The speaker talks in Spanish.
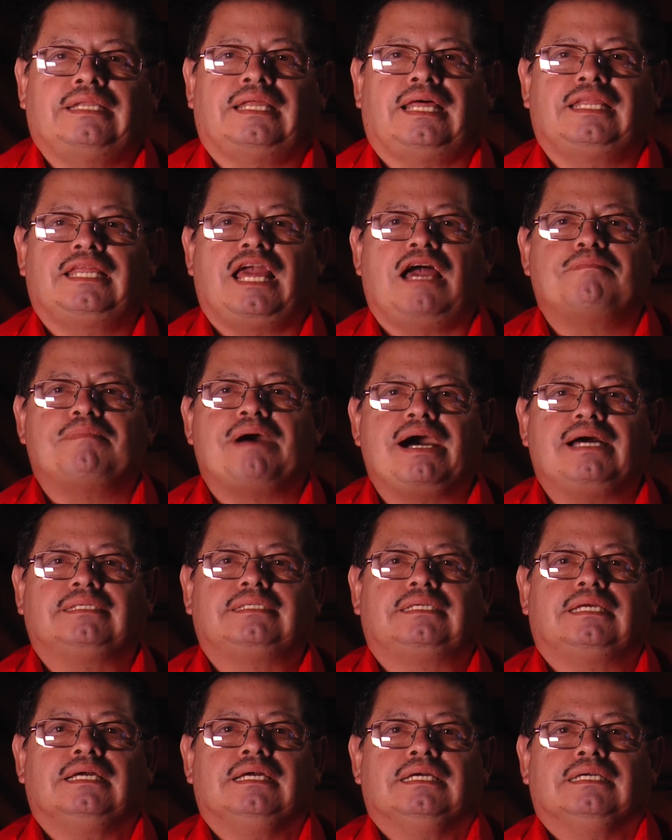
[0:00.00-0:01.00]
cada día
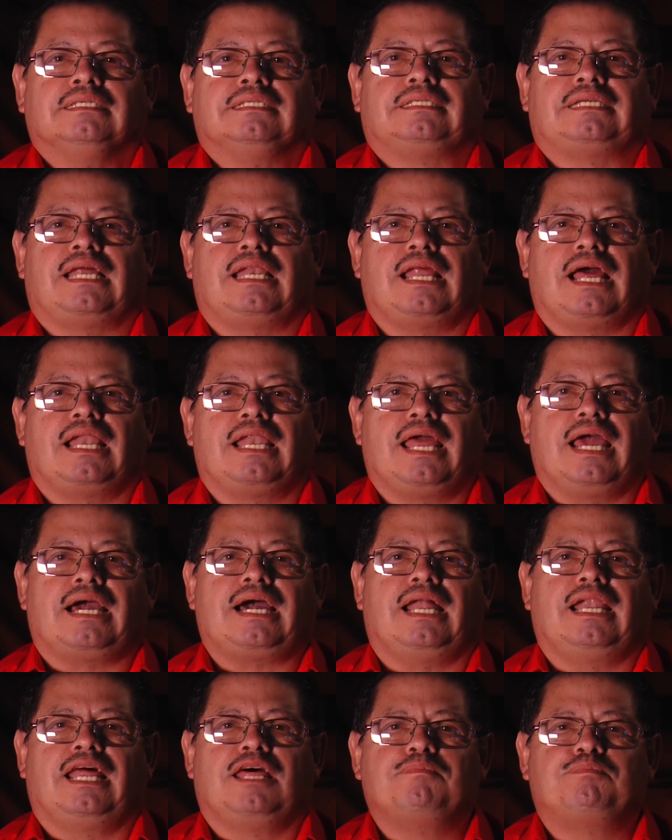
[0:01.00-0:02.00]
más se le
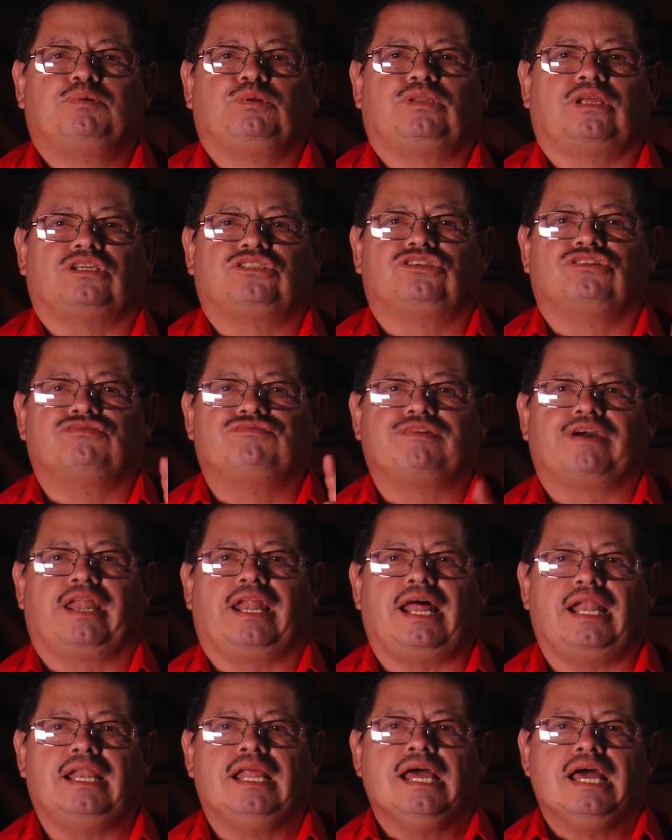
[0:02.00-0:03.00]
aleja la Diputación
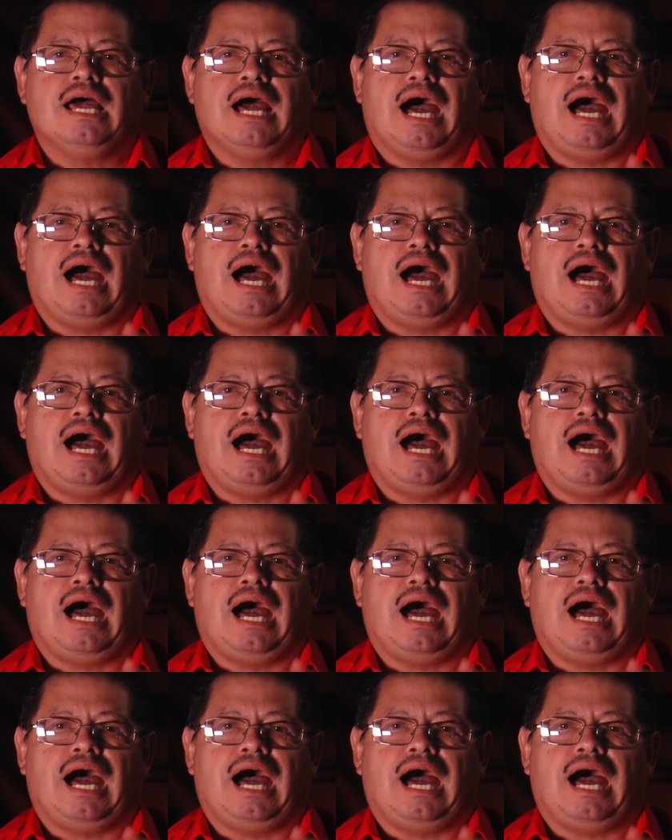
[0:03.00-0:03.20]
Federal